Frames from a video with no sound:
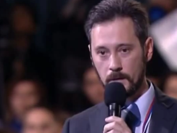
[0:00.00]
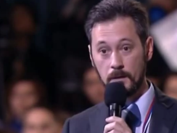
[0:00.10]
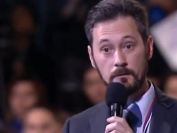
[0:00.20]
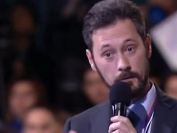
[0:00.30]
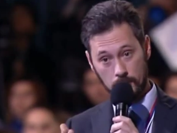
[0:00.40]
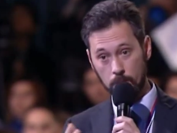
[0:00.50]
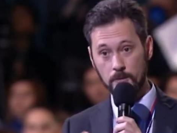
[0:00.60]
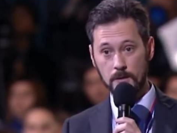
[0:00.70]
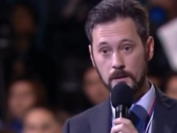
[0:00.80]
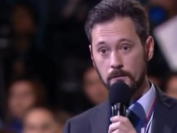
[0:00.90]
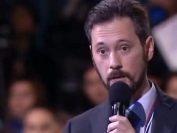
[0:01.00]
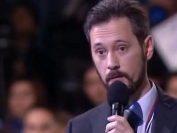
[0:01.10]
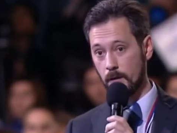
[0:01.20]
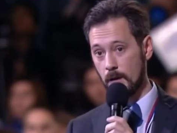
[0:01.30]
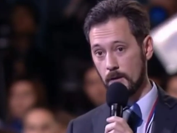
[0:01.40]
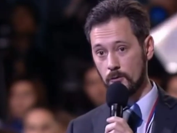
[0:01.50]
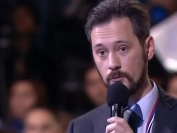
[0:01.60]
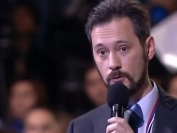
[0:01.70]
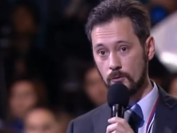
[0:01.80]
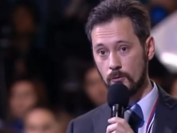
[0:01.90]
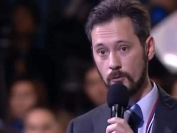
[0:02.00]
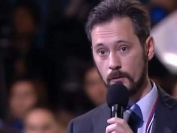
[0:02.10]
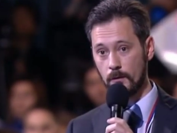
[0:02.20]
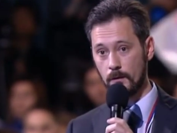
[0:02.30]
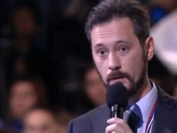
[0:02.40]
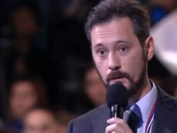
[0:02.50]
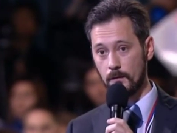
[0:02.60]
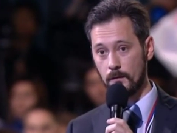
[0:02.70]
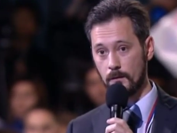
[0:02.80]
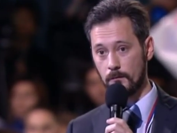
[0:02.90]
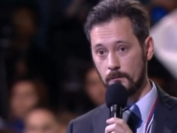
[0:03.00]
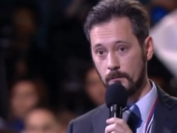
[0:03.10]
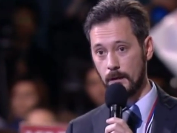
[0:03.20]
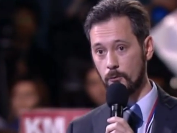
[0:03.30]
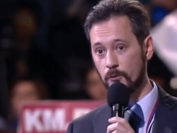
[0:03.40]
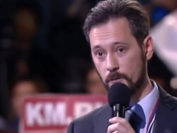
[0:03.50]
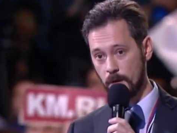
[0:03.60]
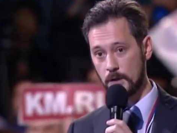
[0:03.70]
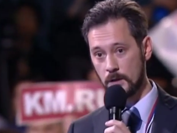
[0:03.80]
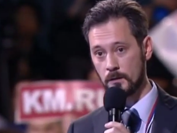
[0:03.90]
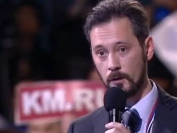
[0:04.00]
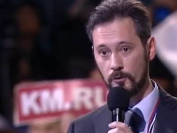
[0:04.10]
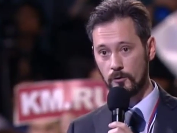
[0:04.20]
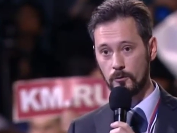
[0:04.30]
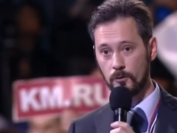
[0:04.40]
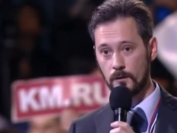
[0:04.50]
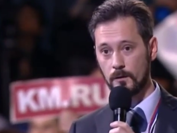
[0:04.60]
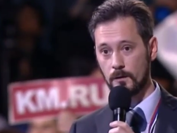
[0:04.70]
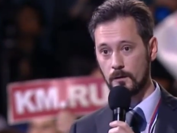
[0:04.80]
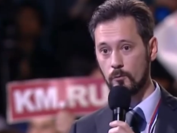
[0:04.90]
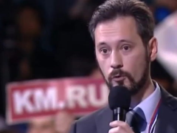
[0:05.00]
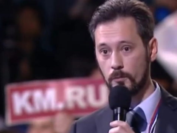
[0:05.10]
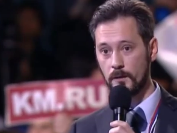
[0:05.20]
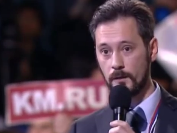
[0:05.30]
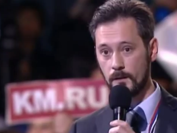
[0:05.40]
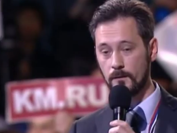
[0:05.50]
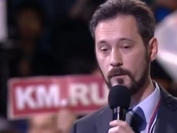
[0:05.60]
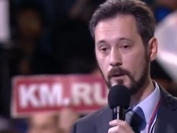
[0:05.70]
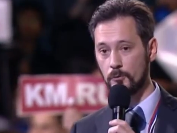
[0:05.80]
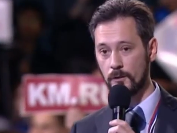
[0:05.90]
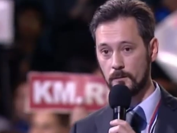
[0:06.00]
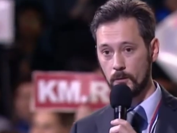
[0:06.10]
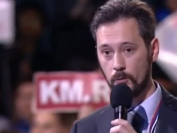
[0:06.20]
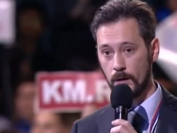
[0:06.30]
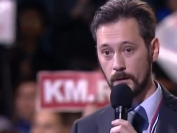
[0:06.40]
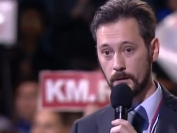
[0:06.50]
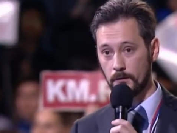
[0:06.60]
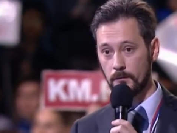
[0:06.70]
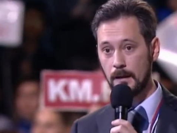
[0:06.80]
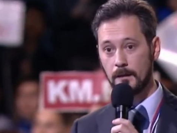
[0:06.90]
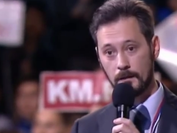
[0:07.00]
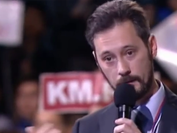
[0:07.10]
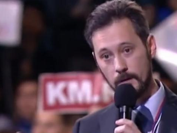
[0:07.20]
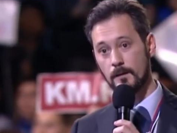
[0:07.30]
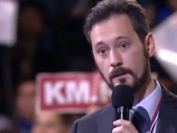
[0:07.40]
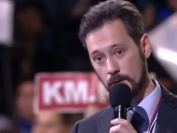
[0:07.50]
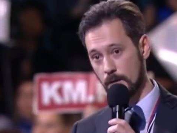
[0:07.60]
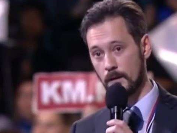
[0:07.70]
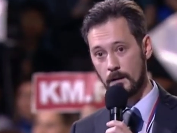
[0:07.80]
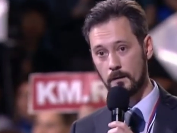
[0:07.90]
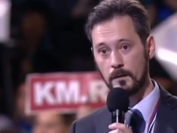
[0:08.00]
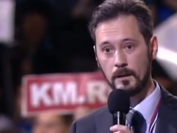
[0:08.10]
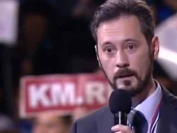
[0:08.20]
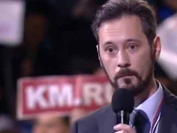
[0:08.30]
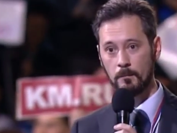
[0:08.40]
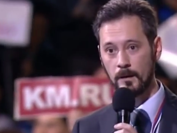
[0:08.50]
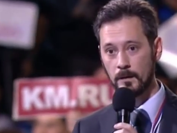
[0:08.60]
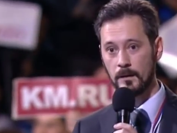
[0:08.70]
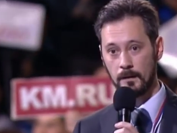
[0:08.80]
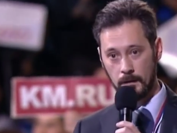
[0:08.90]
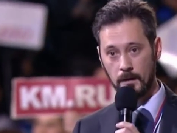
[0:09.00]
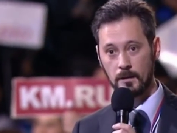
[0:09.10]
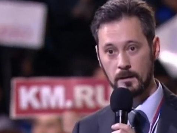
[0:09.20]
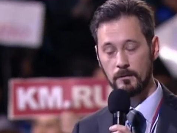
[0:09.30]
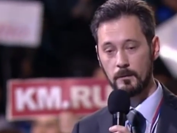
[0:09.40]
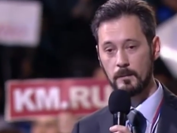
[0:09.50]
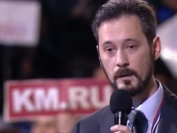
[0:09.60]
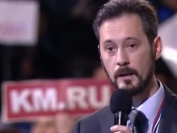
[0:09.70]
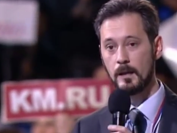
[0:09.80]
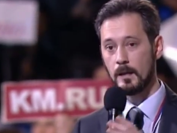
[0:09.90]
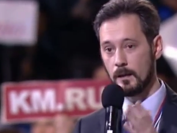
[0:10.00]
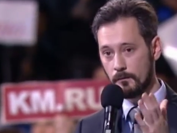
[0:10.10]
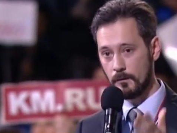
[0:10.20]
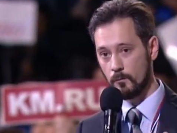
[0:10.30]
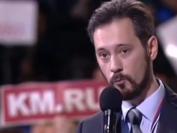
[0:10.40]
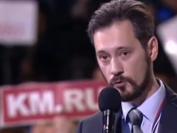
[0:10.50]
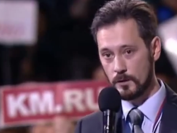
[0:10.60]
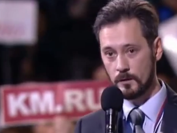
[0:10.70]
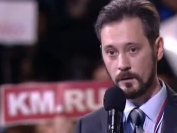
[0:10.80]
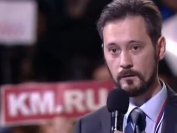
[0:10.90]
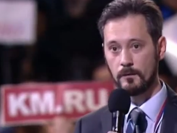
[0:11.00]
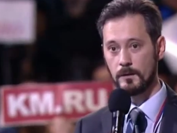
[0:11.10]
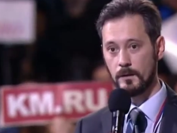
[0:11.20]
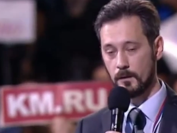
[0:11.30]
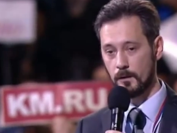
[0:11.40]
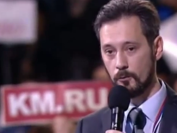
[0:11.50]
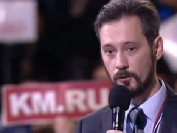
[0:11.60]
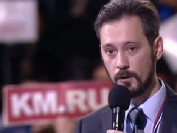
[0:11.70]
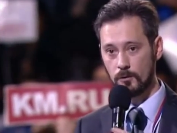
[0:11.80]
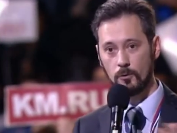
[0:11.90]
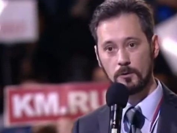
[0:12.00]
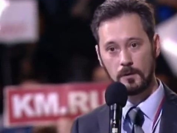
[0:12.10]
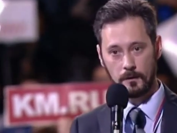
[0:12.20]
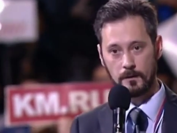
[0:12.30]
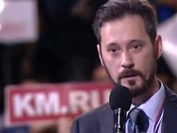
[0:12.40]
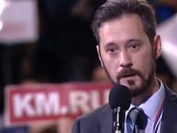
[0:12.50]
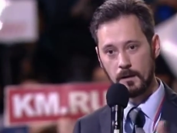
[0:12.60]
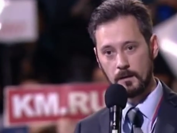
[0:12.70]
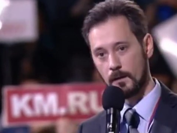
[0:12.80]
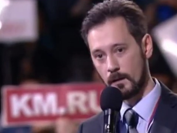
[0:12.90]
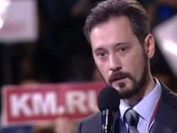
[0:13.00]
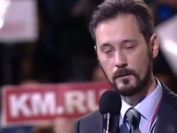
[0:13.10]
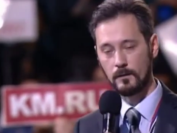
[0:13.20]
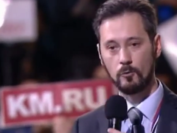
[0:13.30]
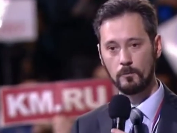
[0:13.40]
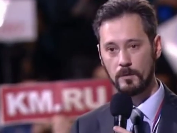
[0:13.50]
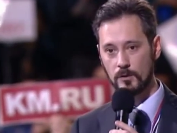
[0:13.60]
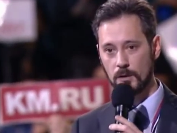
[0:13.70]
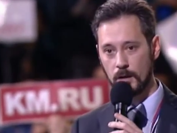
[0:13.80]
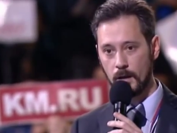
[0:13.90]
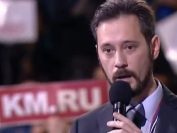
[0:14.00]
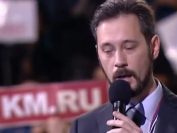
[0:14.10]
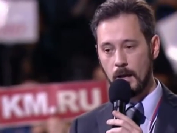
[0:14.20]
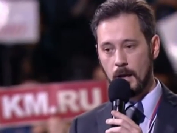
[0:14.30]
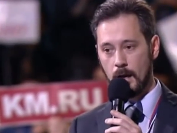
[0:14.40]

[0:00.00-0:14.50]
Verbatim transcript: эксперты, и вы в том числе, вы говорили о том, что э, одной из причин такой ситуации это могут быть действия валютных спекулянтов. Назывались даже конкретные компании, конкретные фамилии. Вы можете назвать этих людей, кто они, россияне, какие-то зарубежные